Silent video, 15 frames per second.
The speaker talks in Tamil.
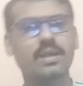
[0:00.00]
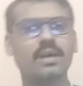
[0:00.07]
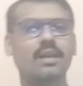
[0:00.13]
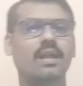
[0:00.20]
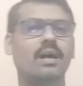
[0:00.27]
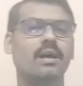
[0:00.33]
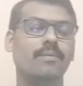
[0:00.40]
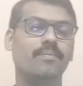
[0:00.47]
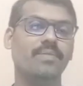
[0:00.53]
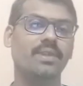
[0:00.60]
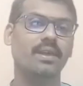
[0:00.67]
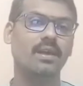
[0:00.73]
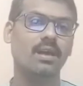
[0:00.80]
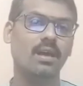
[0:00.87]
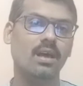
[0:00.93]
இருக்கிறாங்க
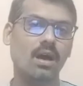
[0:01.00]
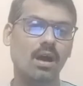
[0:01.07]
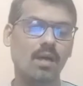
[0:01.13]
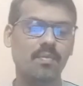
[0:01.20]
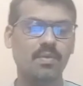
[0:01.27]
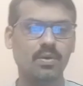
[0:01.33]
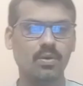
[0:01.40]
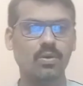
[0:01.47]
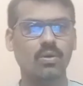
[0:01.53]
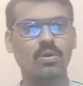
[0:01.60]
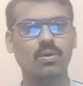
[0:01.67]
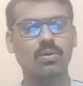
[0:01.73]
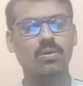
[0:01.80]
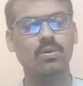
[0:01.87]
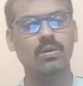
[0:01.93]

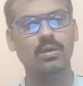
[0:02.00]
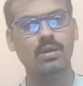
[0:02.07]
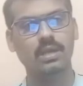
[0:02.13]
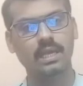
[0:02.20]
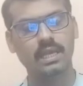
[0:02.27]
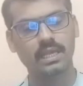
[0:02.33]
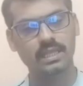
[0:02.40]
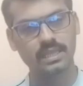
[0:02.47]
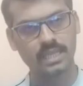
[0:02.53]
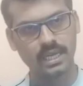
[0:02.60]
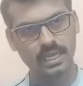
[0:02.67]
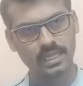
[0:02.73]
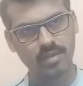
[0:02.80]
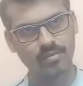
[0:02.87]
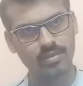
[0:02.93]
அப்போது இந்த
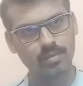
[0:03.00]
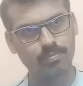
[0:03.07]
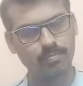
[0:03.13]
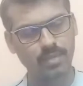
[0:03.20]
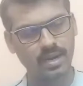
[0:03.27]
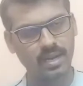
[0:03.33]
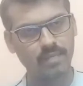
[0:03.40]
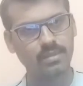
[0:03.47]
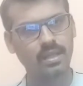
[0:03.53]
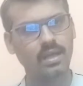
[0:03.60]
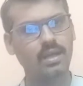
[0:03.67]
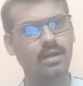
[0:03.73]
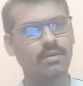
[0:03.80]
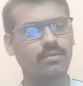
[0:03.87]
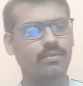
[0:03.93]
இடத்துல வந்து பணம்
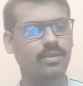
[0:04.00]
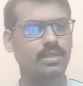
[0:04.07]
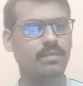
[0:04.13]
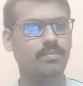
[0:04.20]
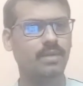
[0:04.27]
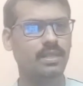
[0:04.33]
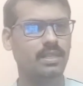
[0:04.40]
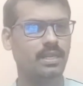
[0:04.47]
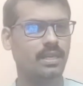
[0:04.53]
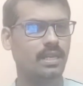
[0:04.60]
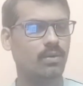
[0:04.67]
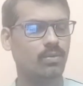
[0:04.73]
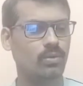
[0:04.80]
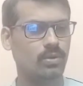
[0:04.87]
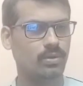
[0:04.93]
தான் அவங்க வந்து
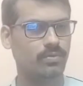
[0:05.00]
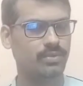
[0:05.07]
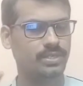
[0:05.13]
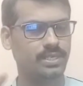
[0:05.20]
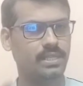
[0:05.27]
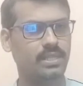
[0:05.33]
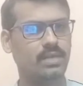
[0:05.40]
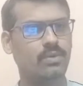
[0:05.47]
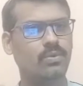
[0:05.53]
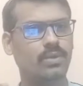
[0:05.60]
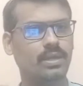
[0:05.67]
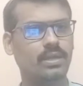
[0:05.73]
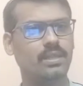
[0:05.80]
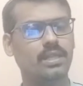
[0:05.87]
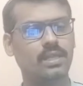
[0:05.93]
பார்த்திங்கன்னா ஒரு விஷயத்தை
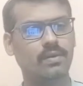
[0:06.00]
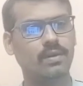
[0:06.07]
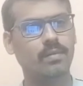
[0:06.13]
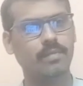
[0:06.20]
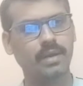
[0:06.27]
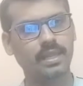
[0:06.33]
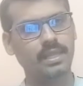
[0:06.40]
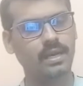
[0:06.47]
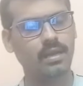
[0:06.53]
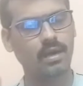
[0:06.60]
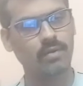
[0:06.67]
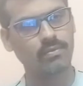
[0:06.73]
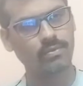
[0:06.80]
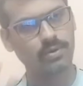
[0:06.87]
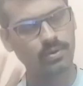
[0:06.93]
குறிக்கிறதே தவிர
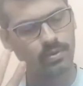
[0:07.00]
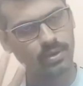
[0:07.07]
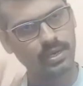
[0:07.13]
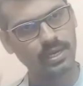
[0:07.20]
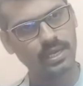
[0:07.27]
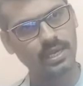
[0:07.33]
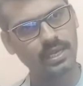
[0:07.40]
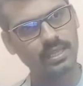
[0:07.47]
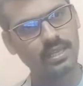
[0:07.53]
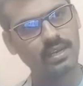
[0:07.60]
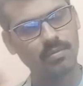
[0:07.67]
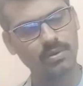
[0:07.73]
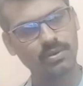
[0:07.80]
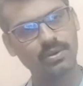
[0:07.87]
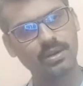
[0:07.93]
மனிதர்கள் அவங்களுக்கும் ரெண்டு கை தான்
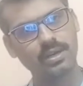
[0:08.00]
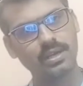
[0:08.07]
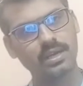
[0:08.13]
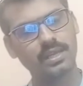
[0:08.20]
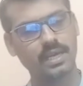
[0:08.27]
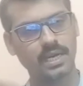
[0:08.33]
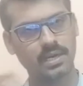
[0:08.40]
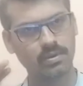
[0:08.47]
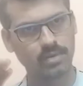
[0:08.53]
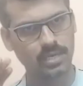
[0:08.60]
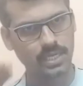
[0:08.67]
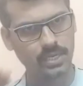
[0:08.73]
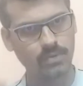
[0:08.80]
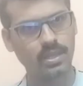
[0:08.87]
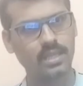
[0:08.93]
நமக்கும் ரெண்டு கை தான் கடவுள்
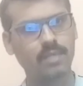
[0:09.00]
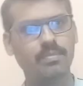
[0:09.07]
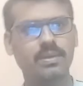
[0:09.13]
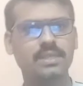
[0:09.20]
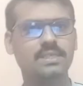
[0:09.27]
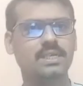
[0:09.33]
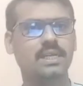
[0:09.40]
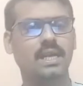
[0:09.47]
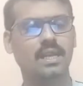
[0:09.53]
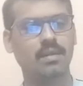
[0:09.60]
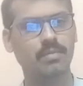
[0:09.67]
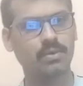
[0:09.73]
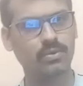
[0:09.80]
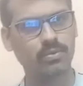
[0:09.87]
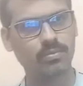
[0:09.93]
ஈக்குவலாக தான் படிச்சிருக்காரு
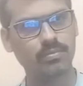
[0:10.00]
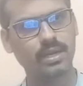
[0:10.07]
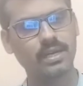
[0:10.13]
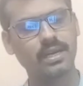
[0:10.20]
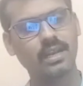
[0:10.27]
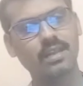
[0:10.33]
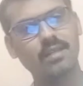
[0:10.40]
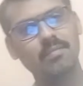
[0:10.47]
நமக்கும் ரெட் கலர்